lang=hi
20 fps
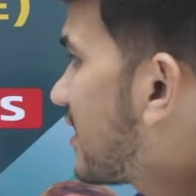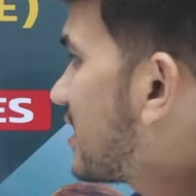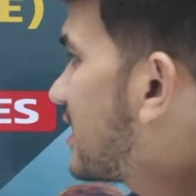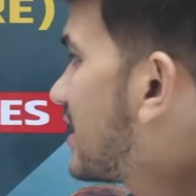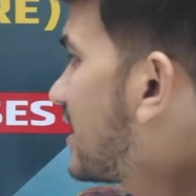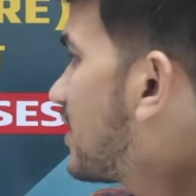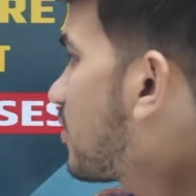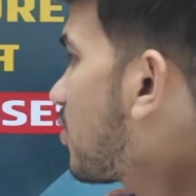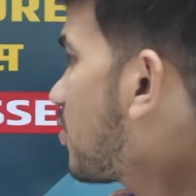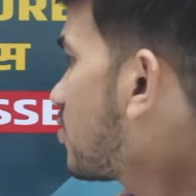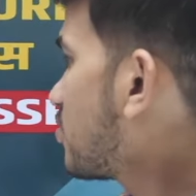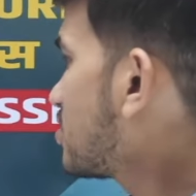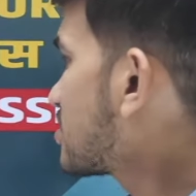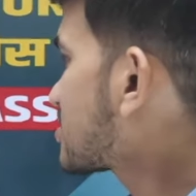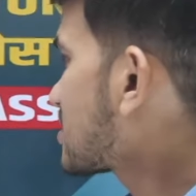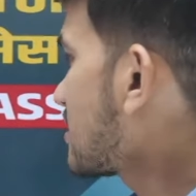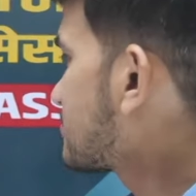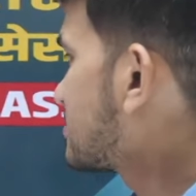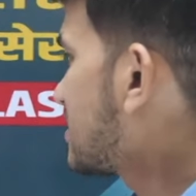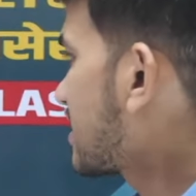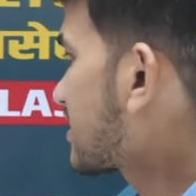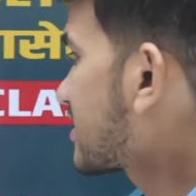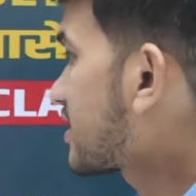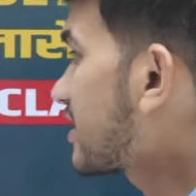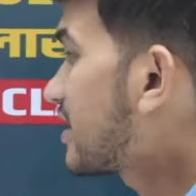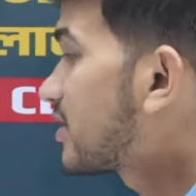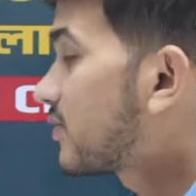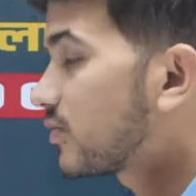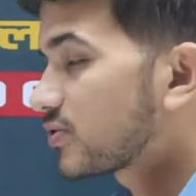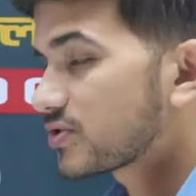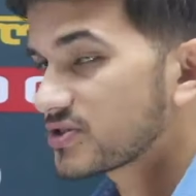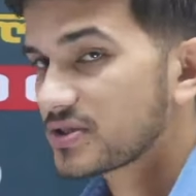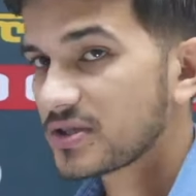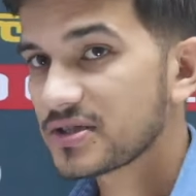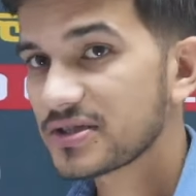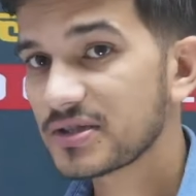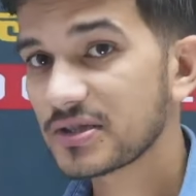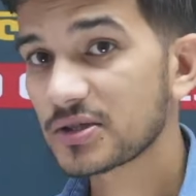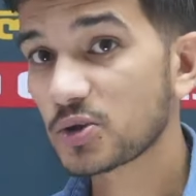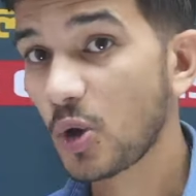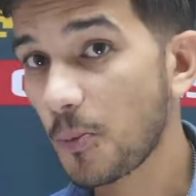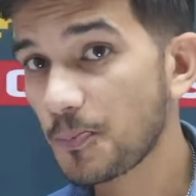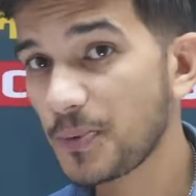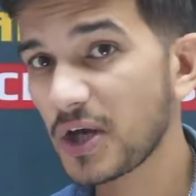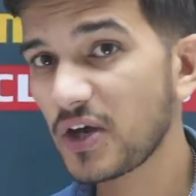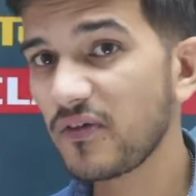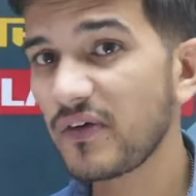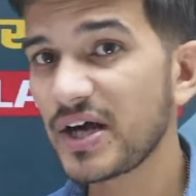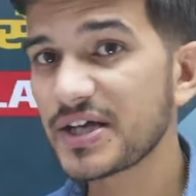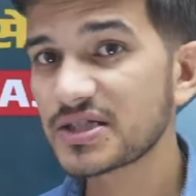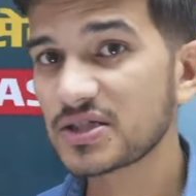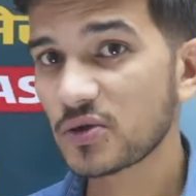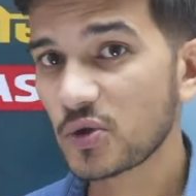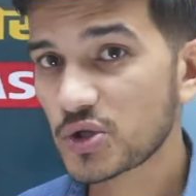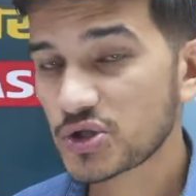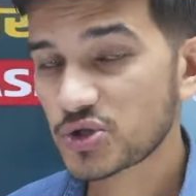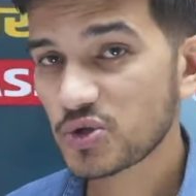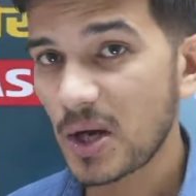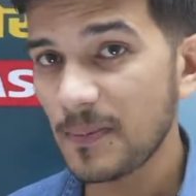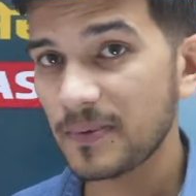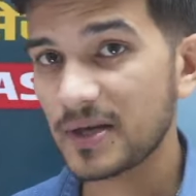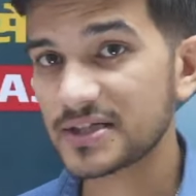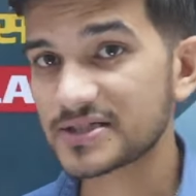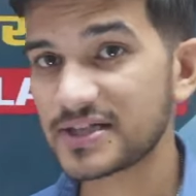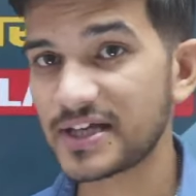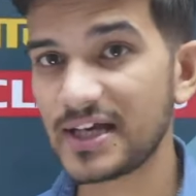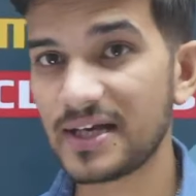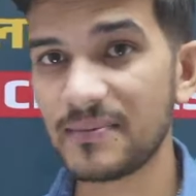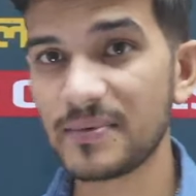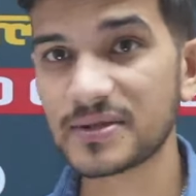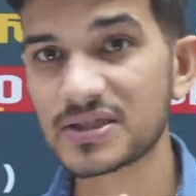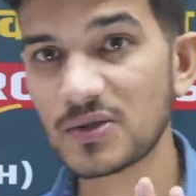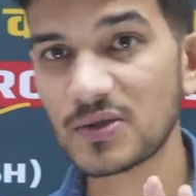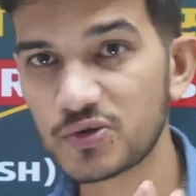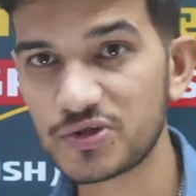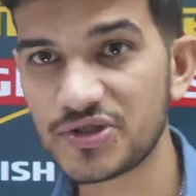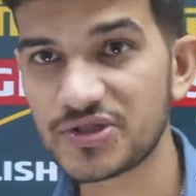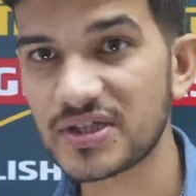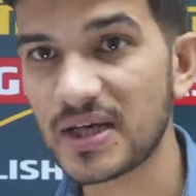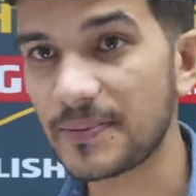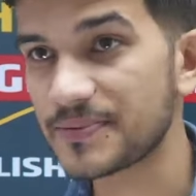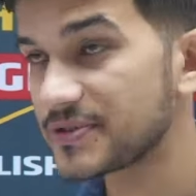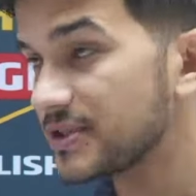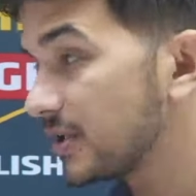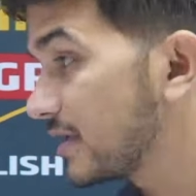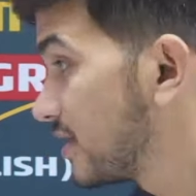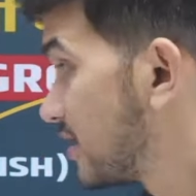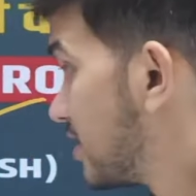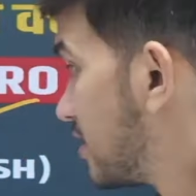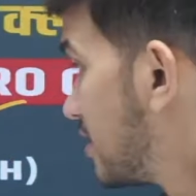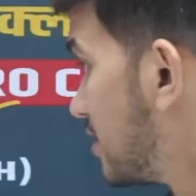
वाले हैं ऑल सब्जेक्ट के नोट्स टॉपिक वाइज नोट जो आपका सिलेबस है उस हिसाब से